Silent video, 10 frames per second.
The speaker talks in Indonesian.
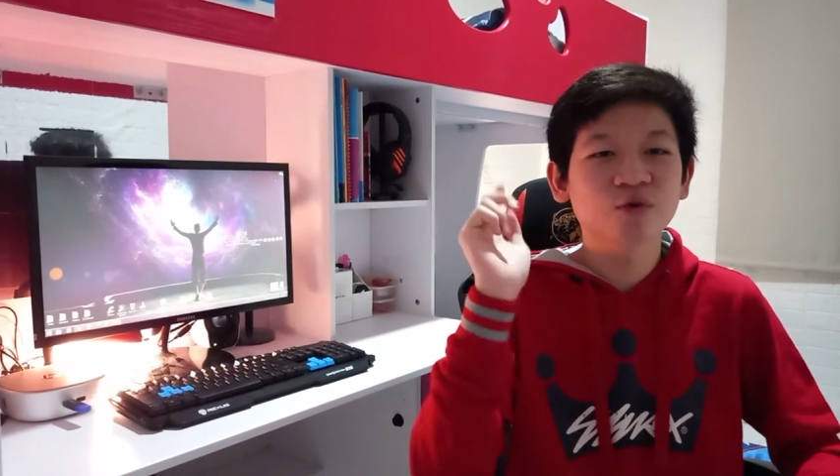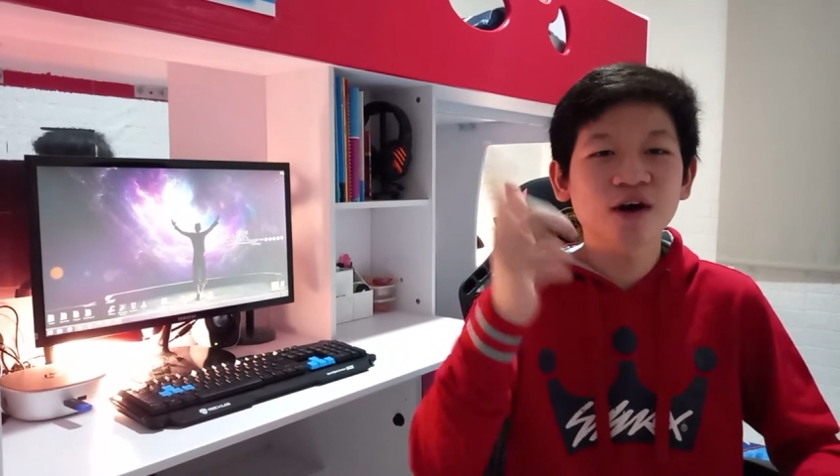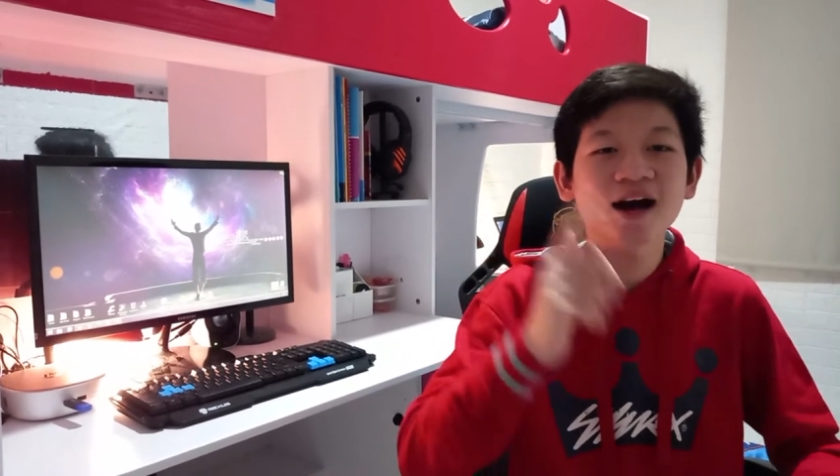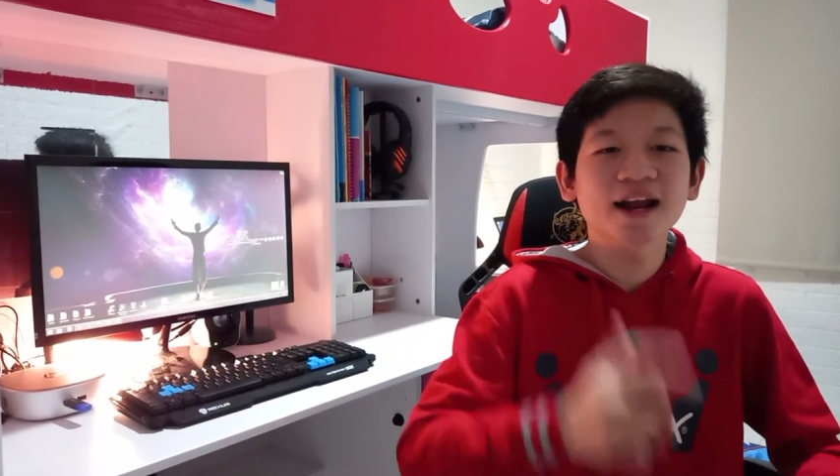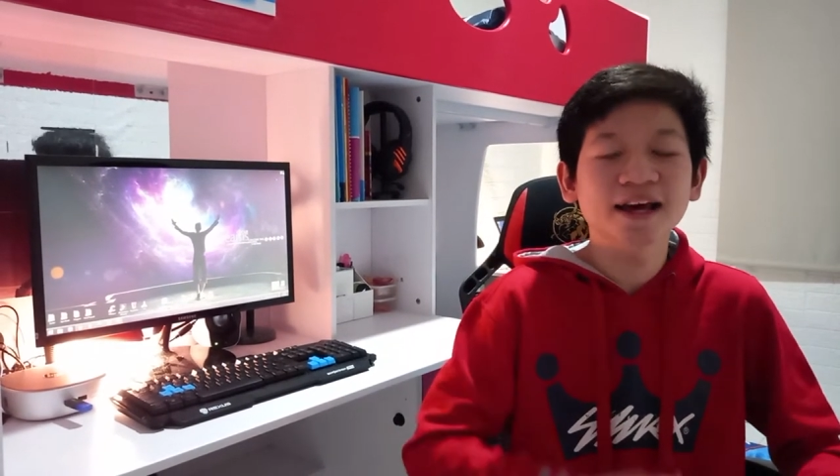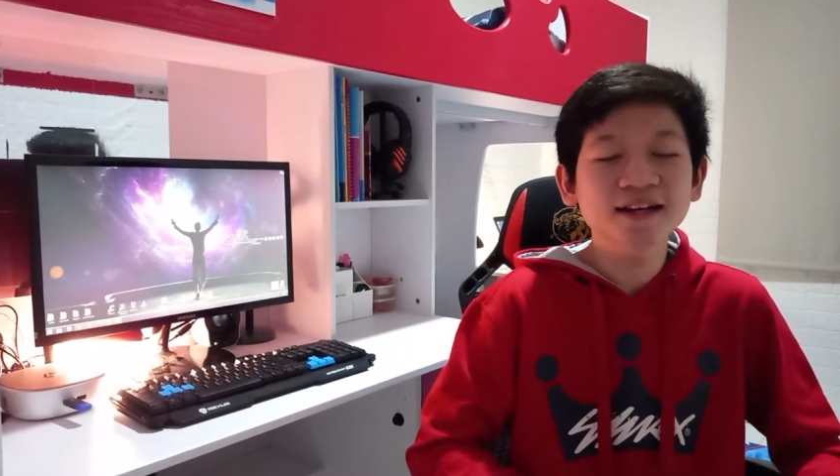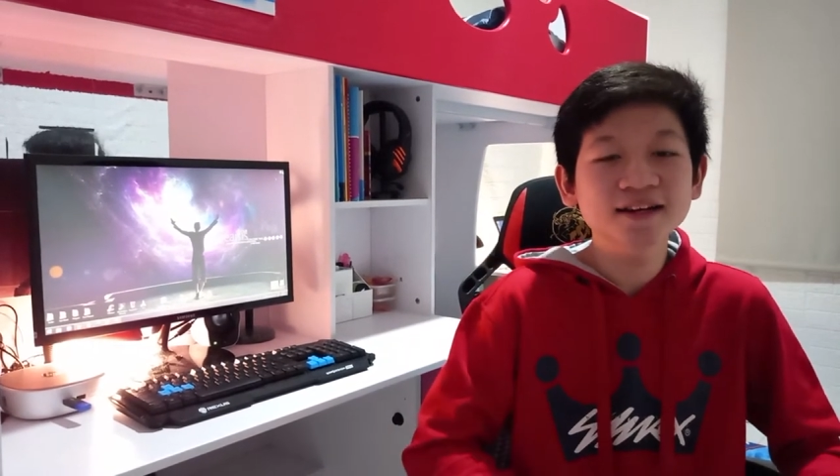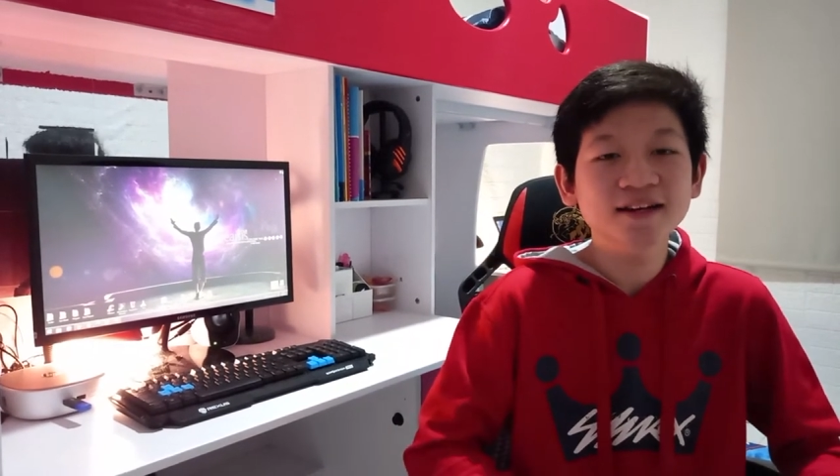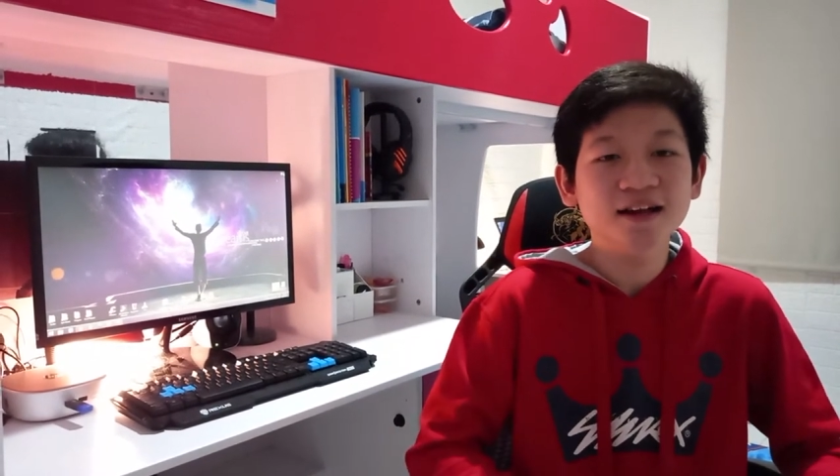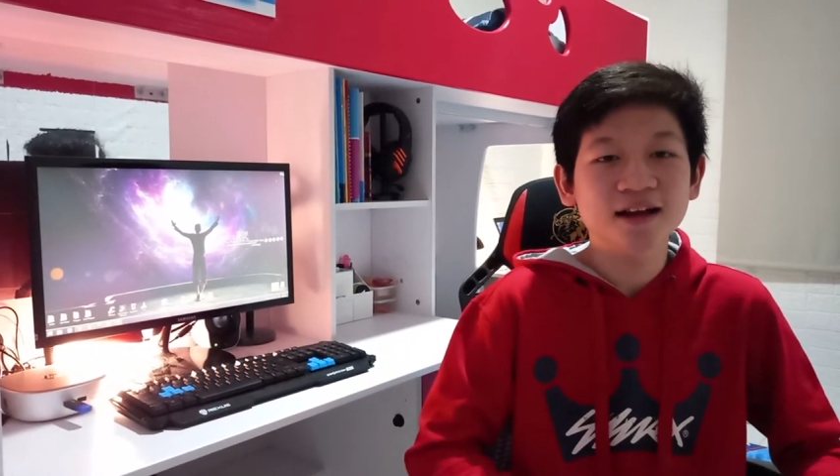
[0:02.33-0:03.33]
Semoga
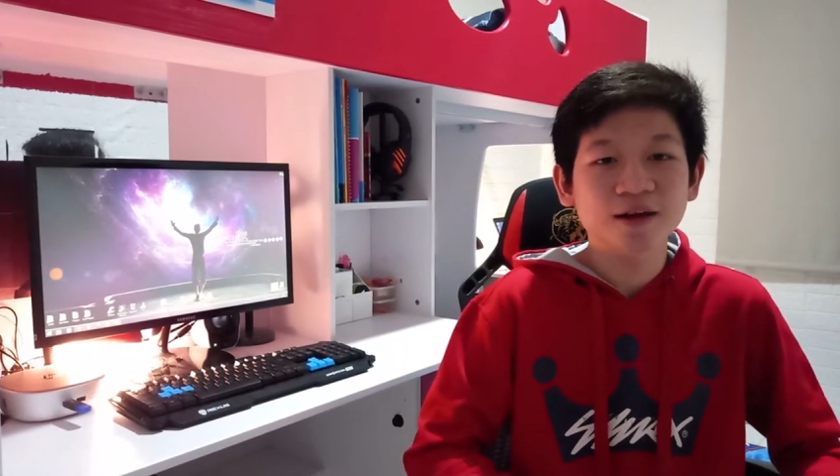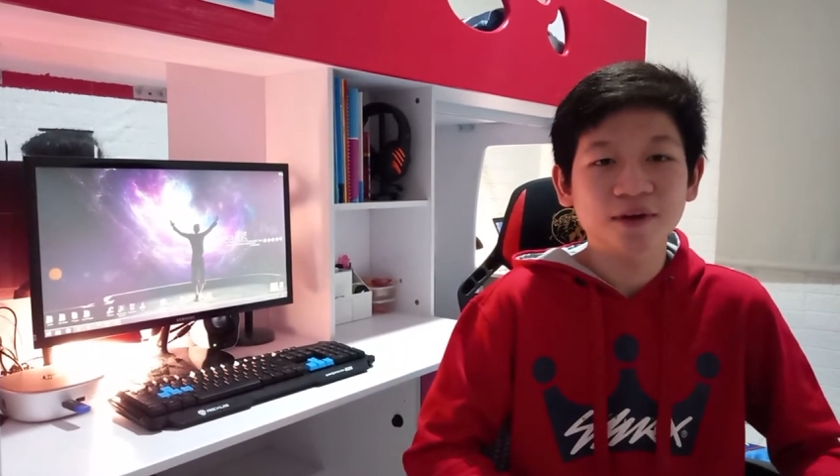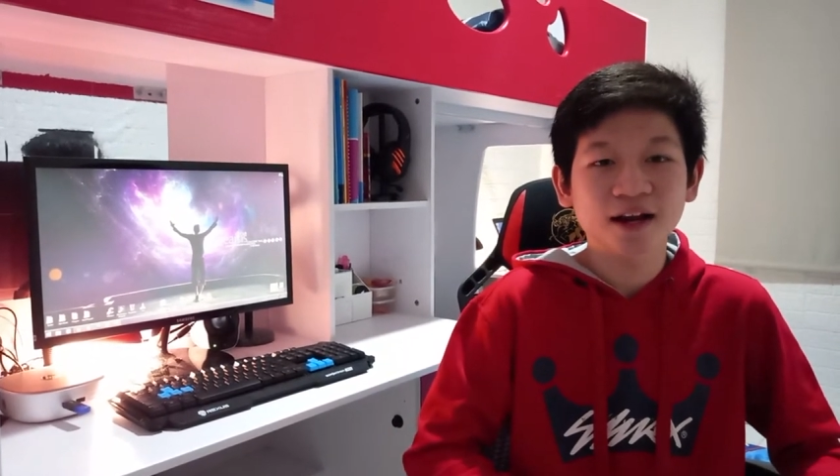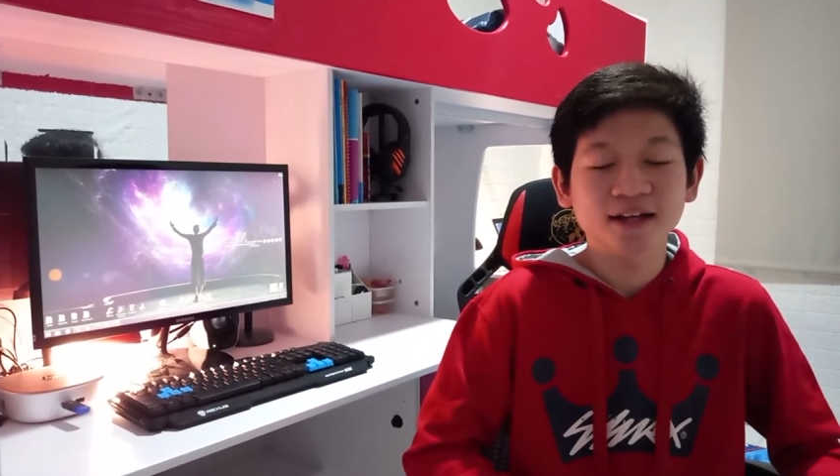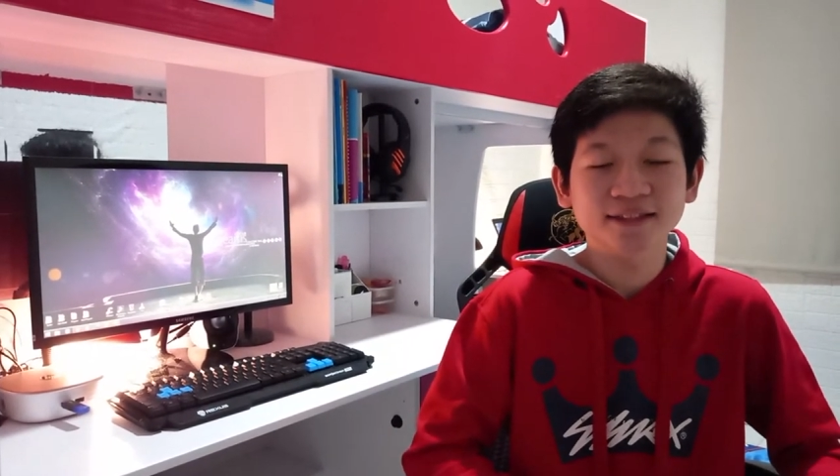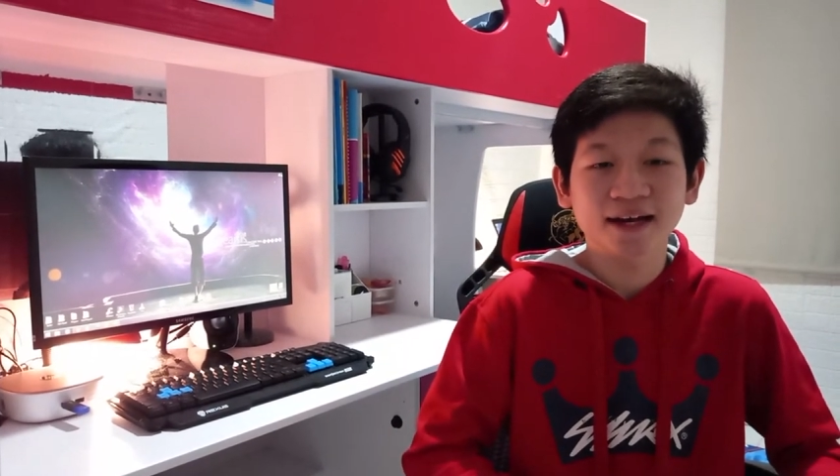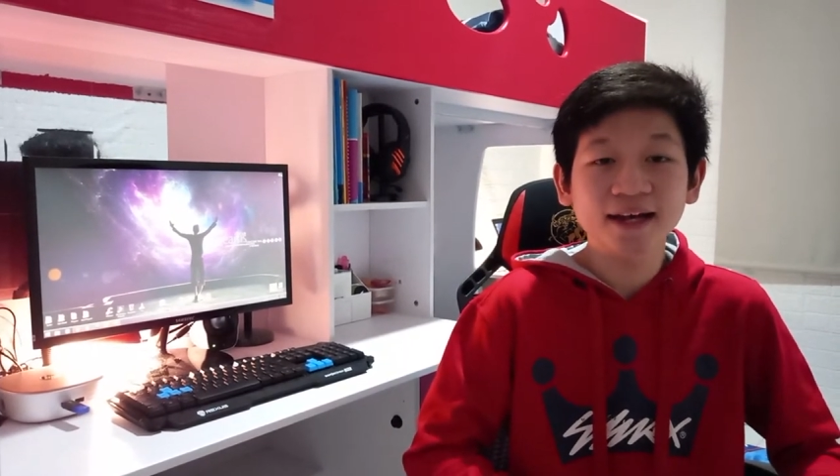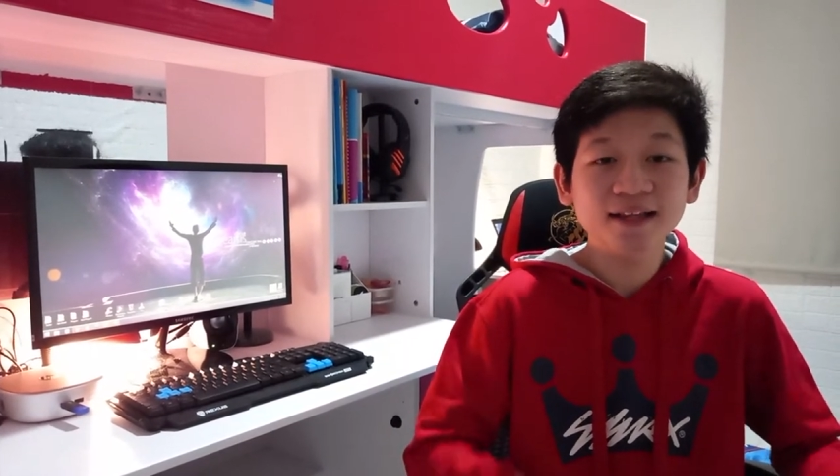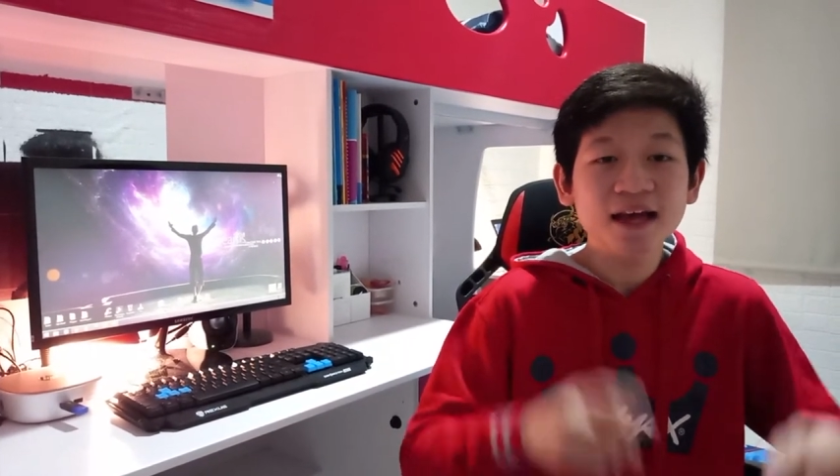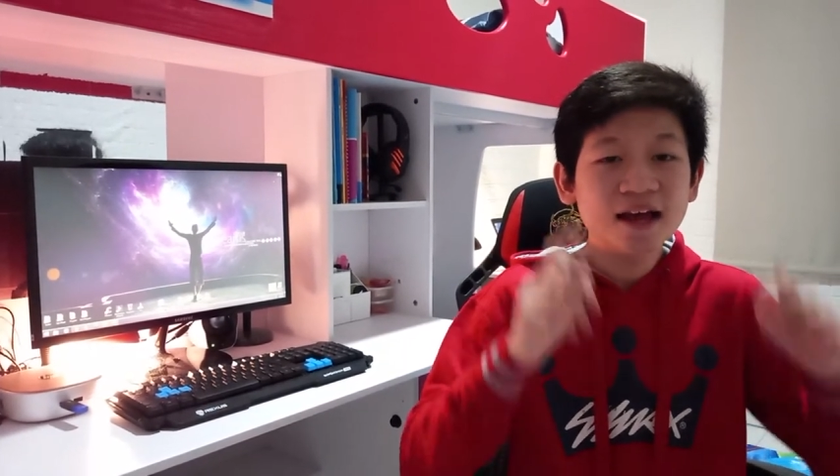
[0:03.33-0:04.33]
kalian dalam keadaan
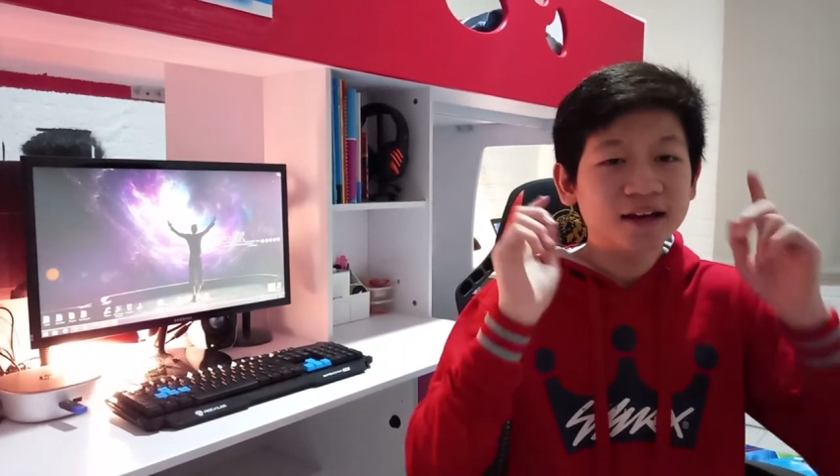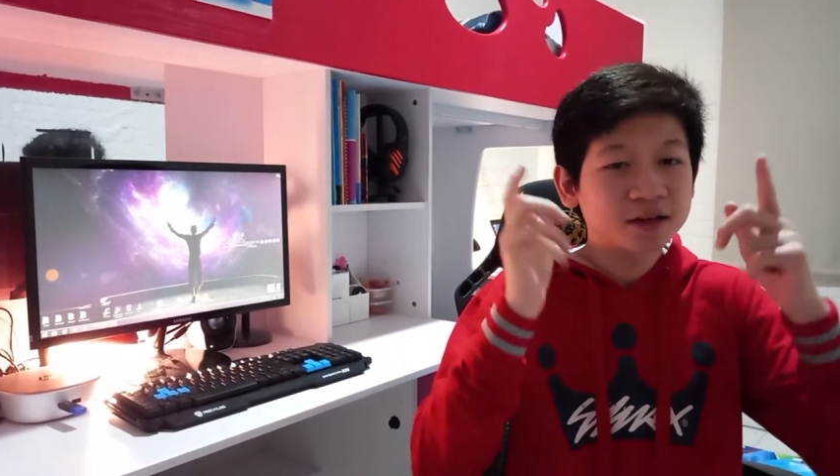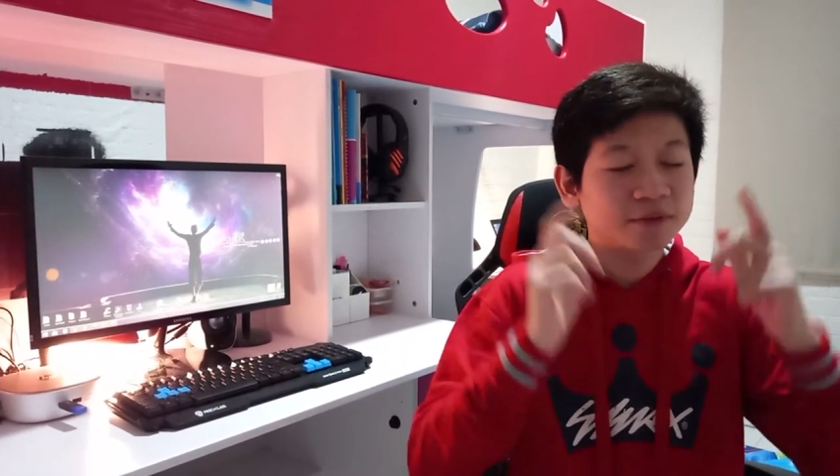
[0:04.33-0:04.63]
sehat